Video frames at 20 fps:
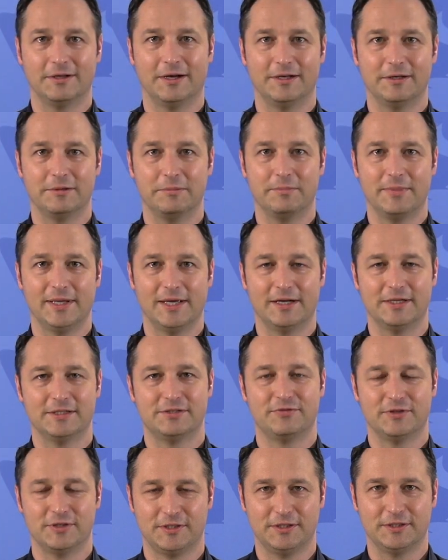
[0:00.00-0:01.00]
Eine mehr
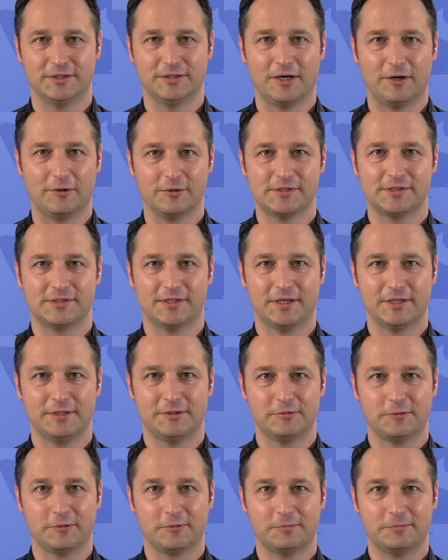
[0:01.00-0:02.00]
als verdiente
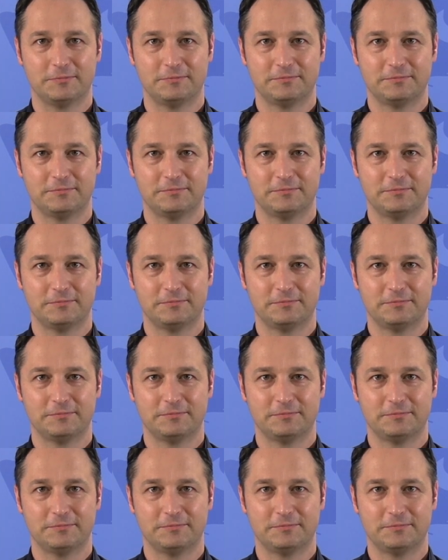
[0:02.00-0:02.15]
Auszeichnung.